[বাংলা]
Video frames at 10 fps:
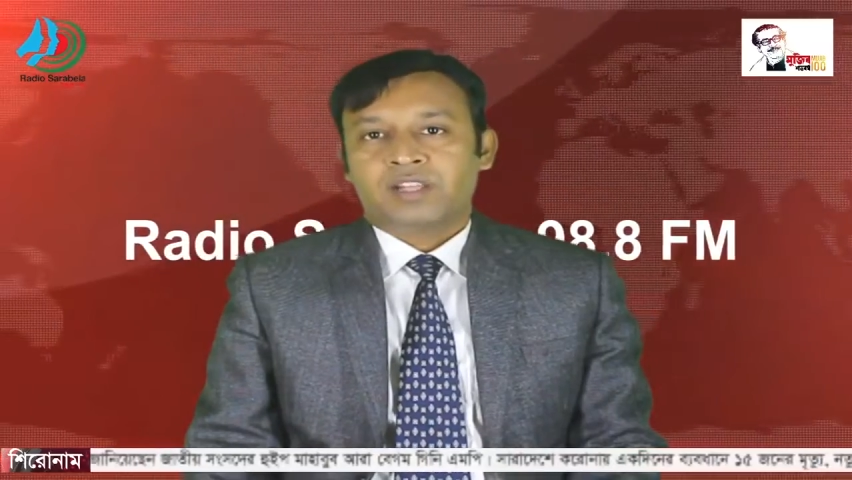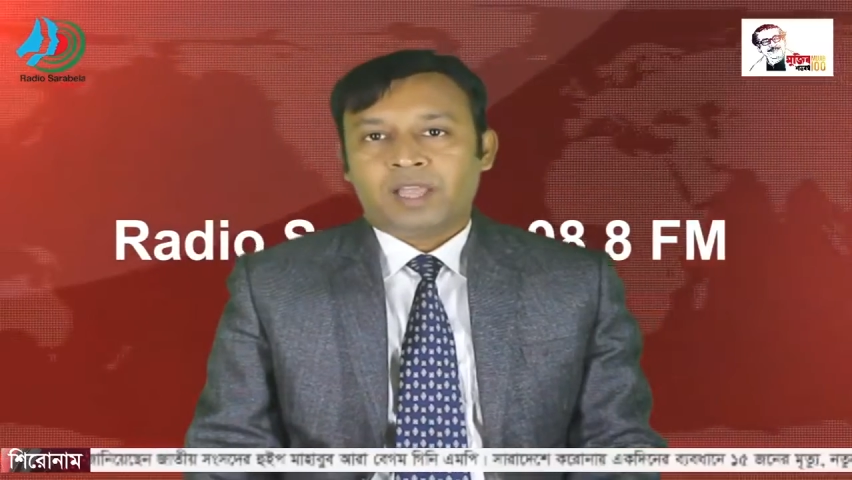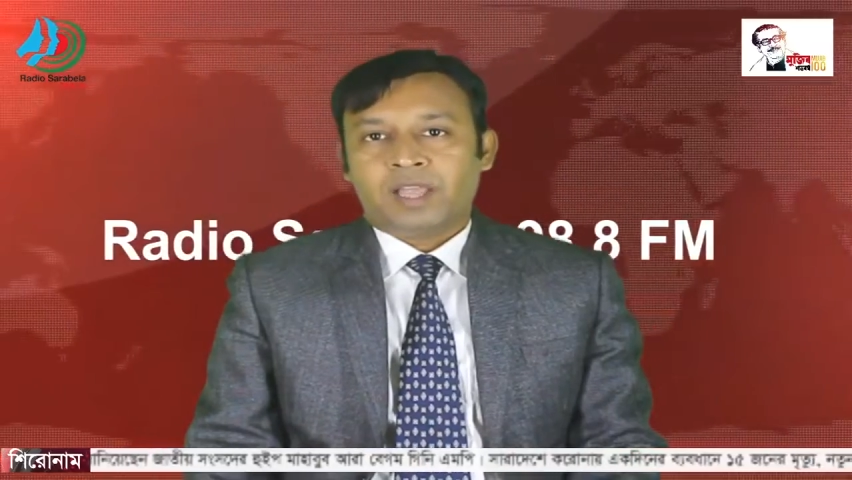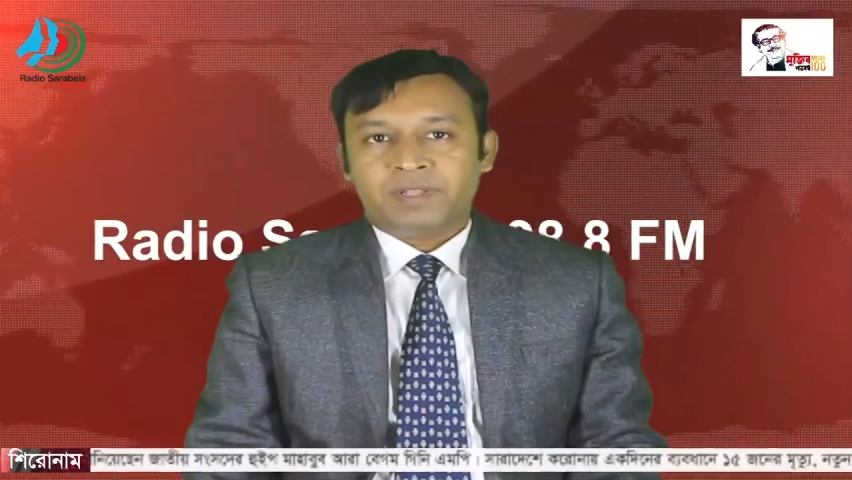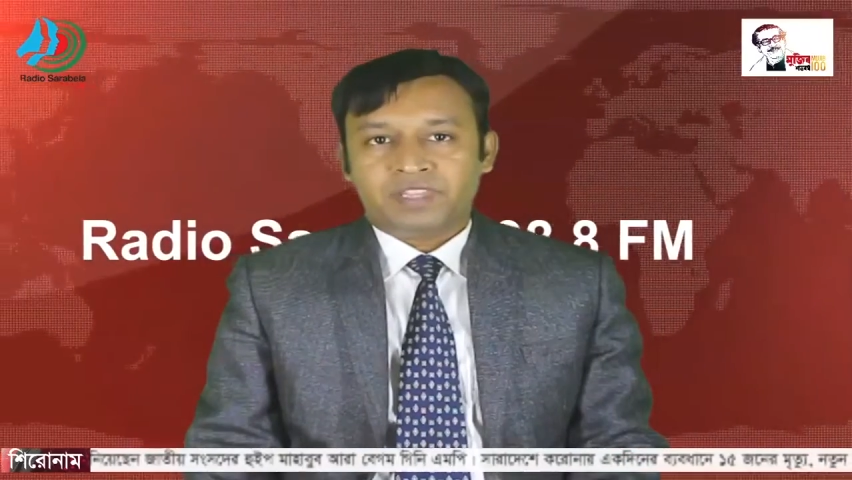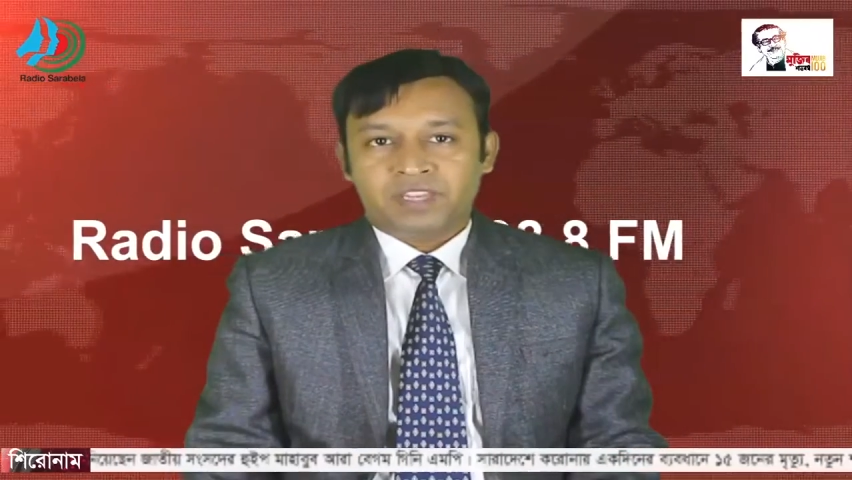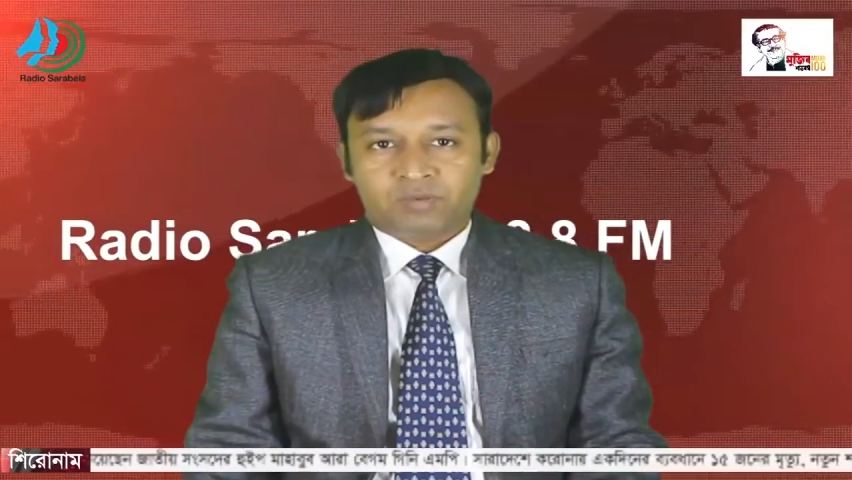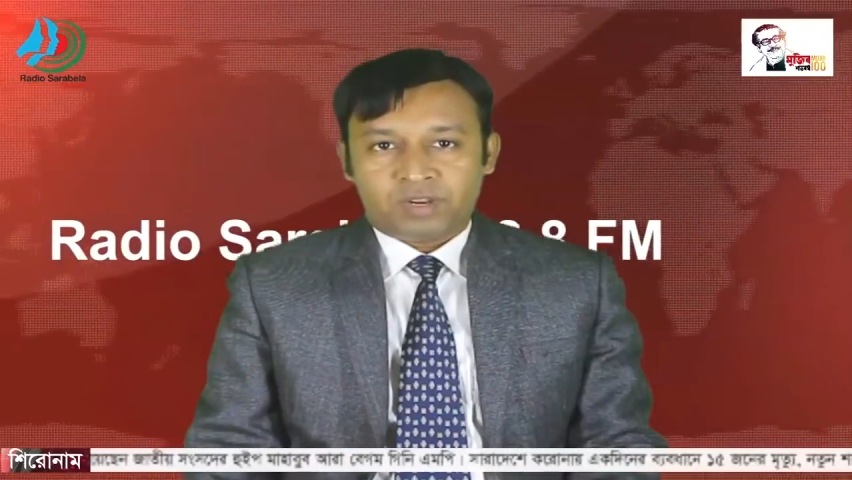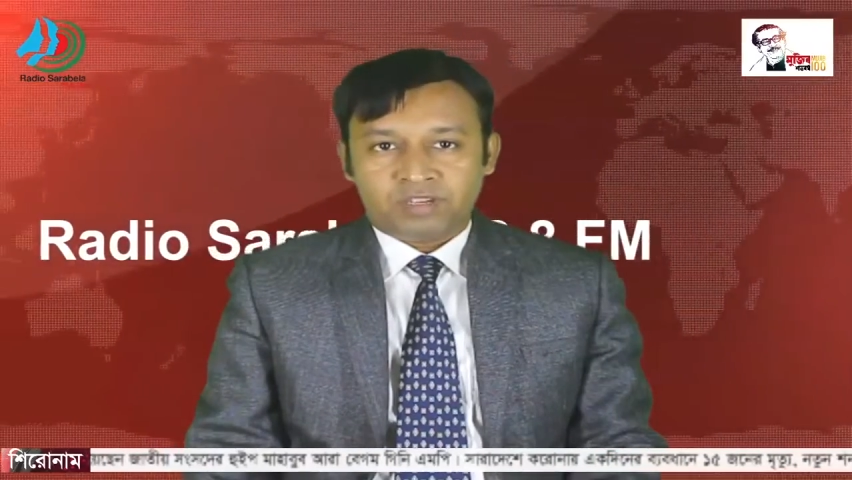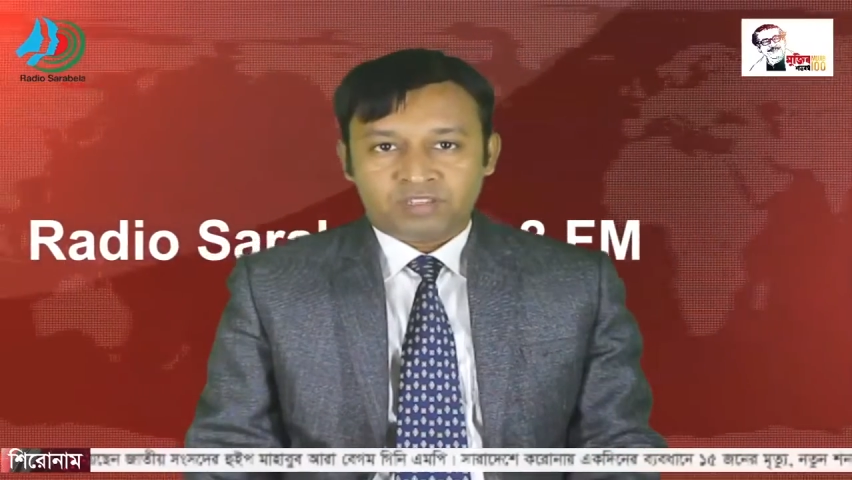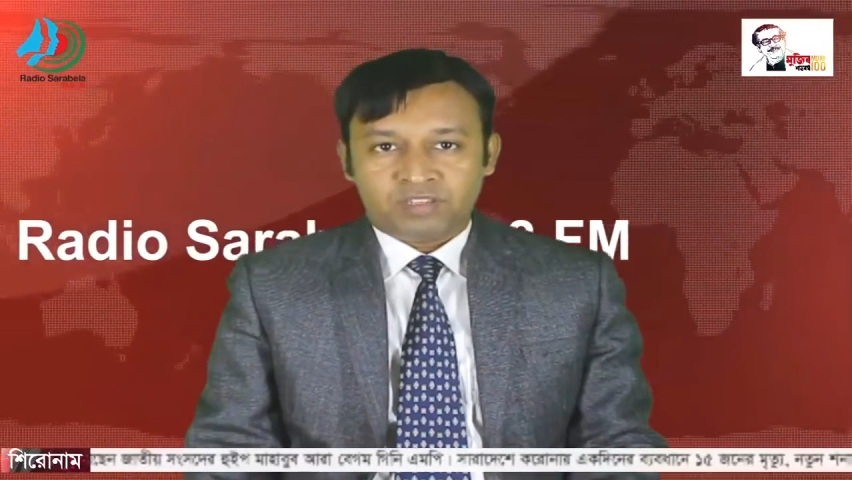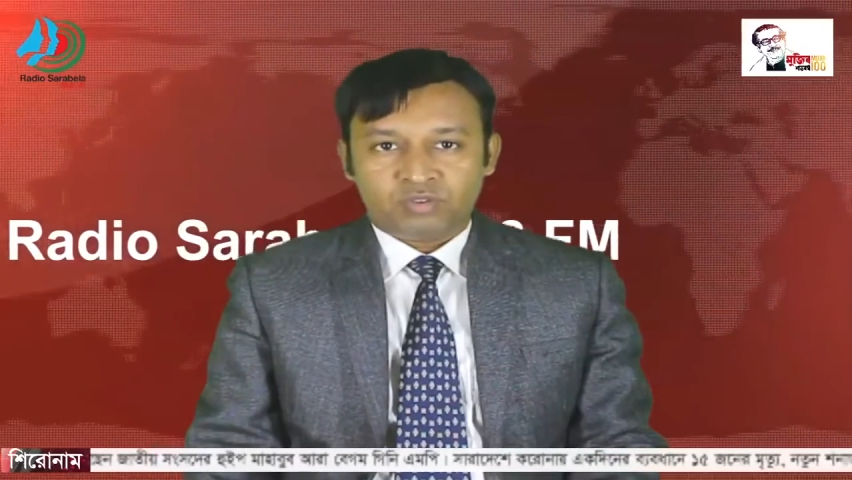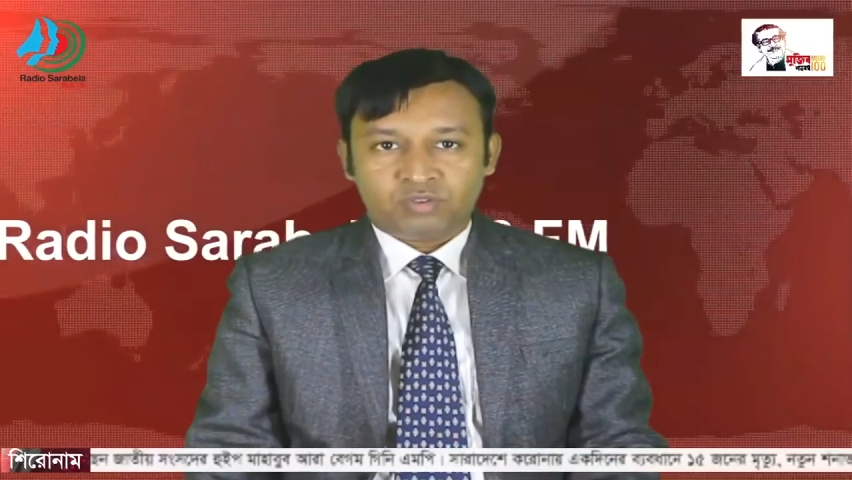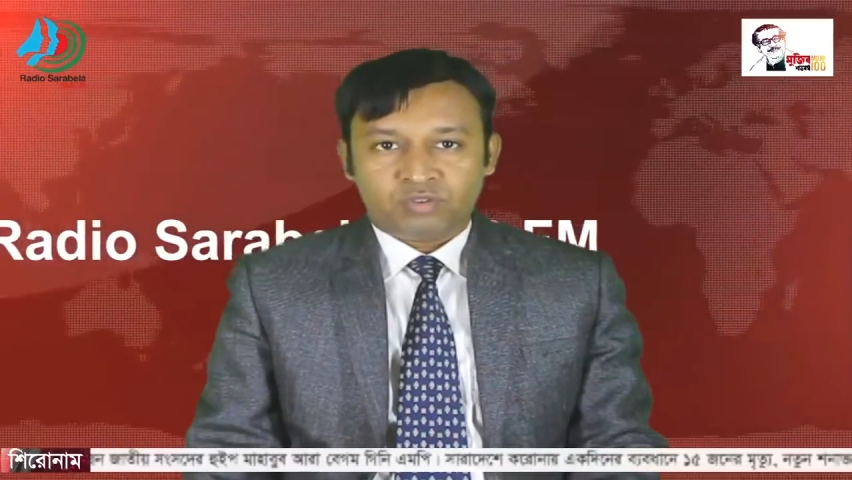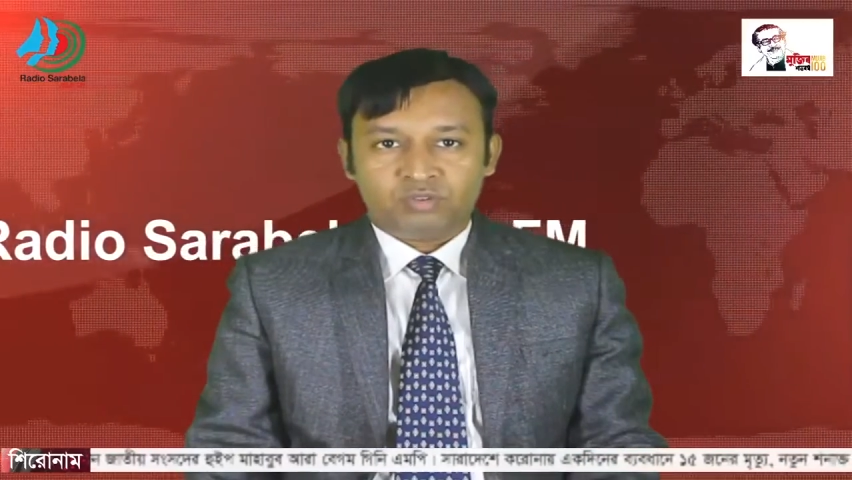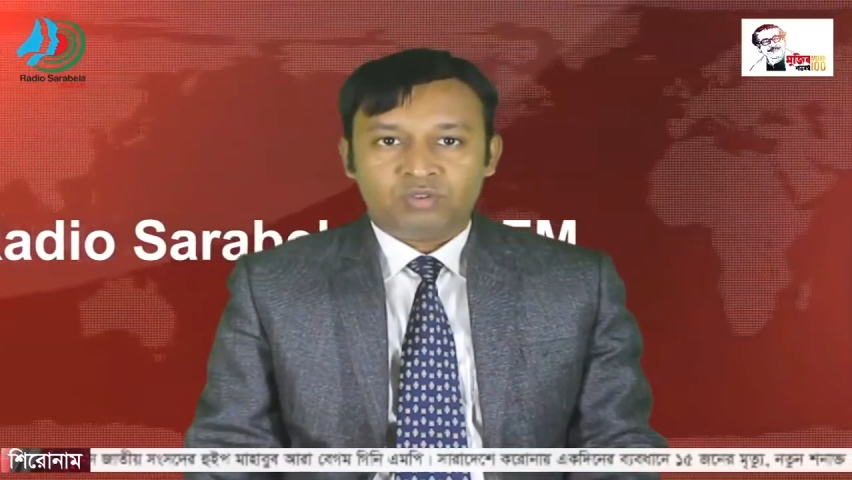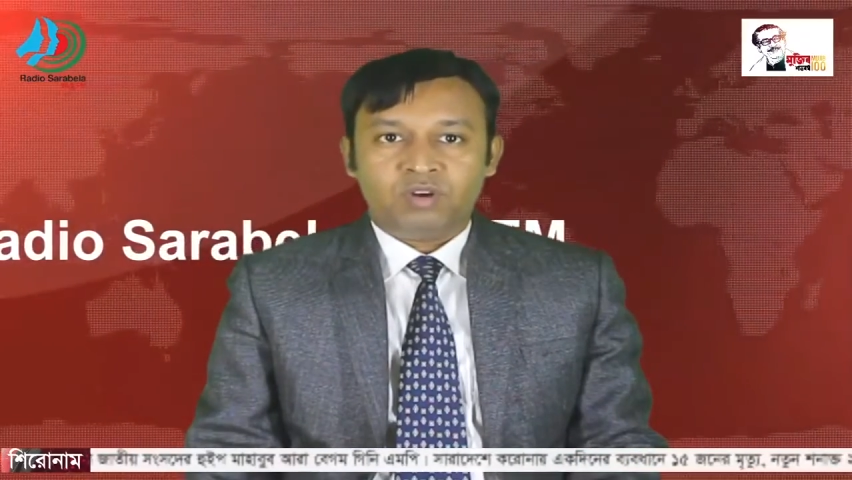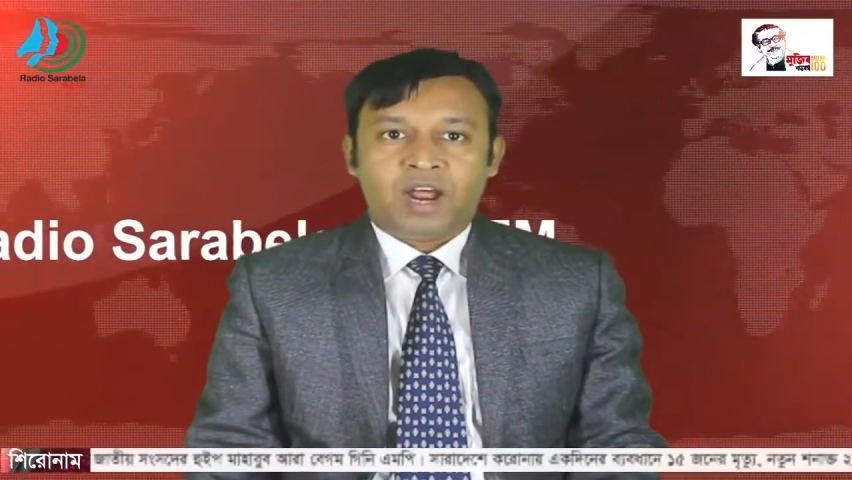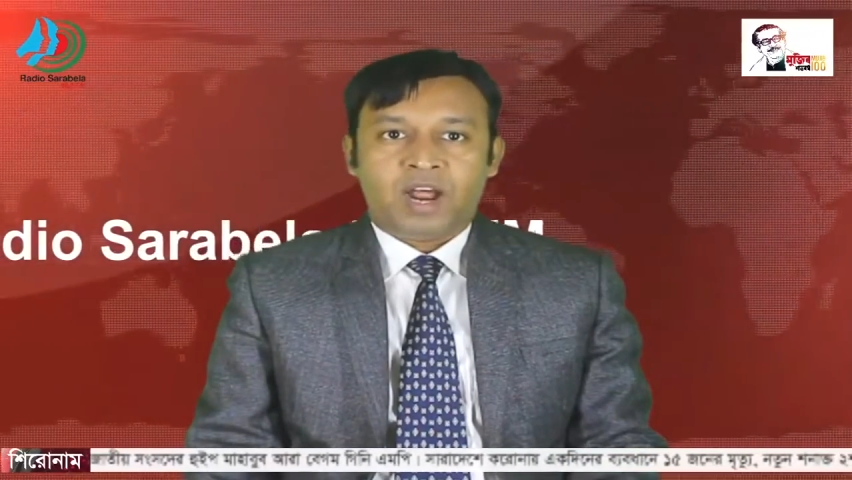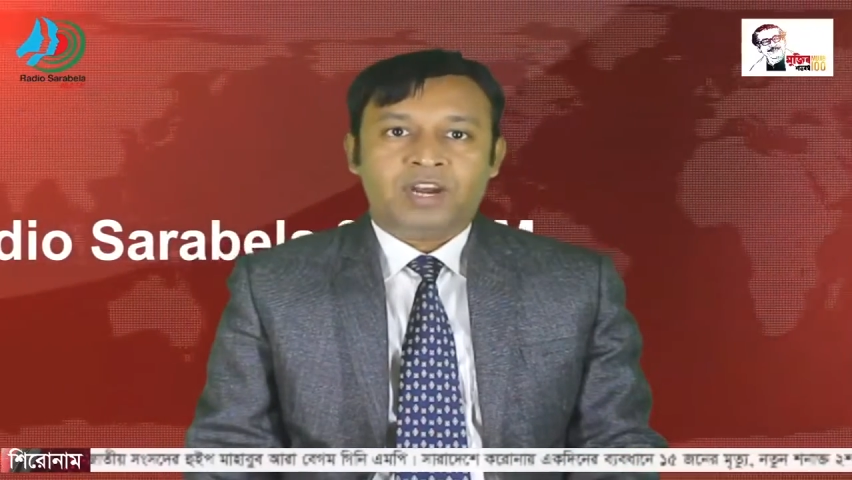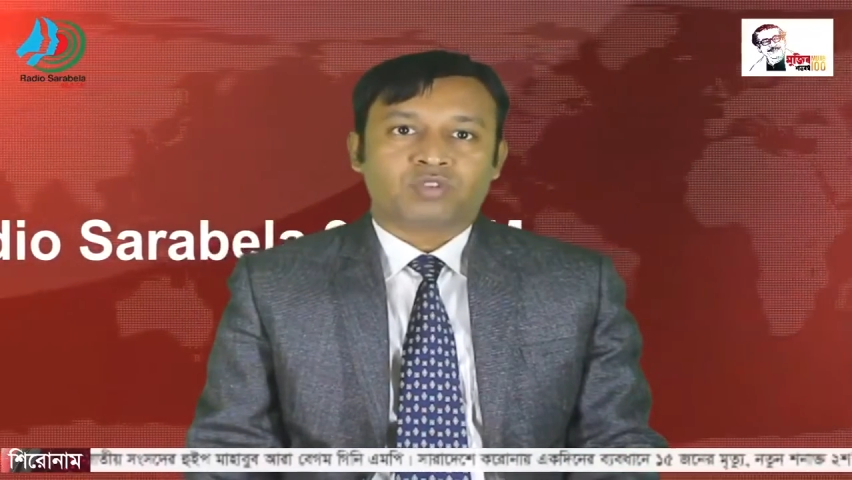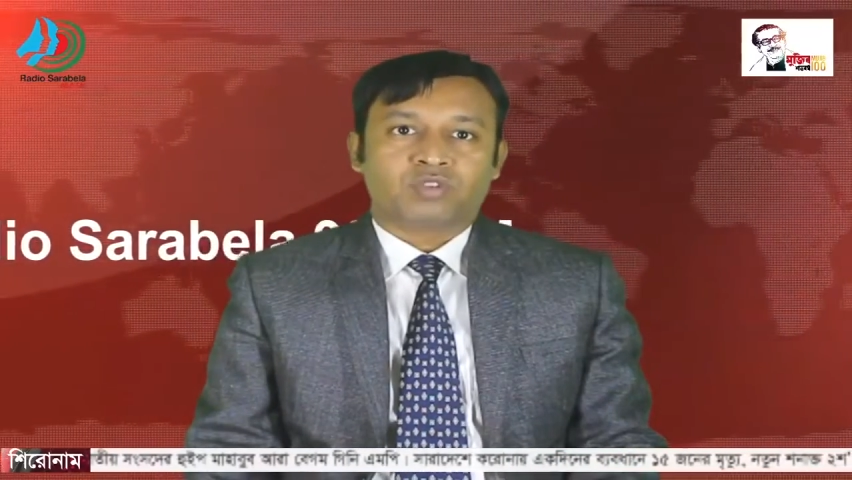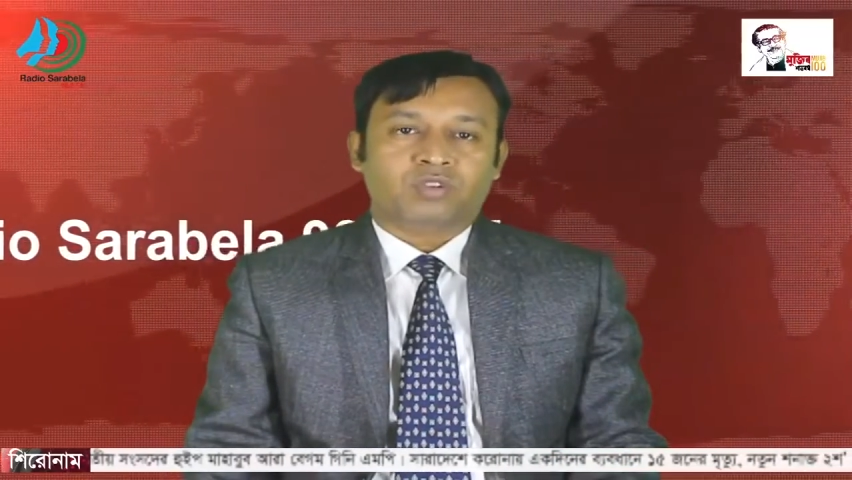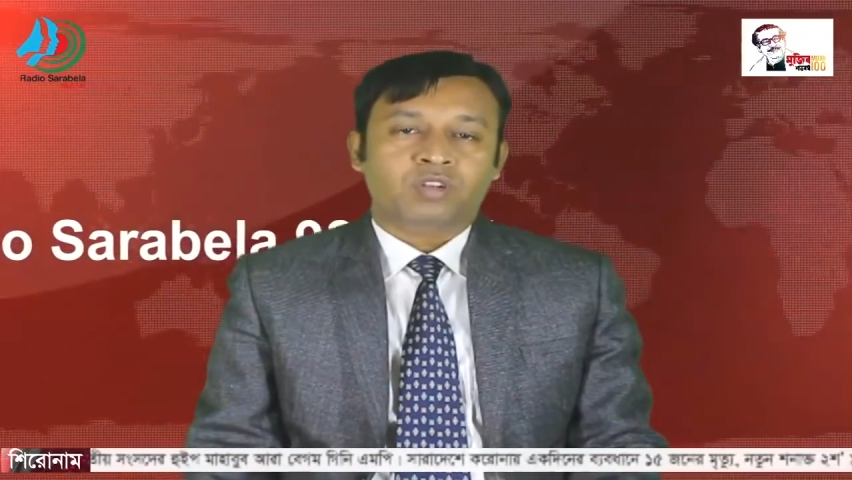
গাইবান্ধায় কোয়ারেন্টিনে যুক্ত আটজন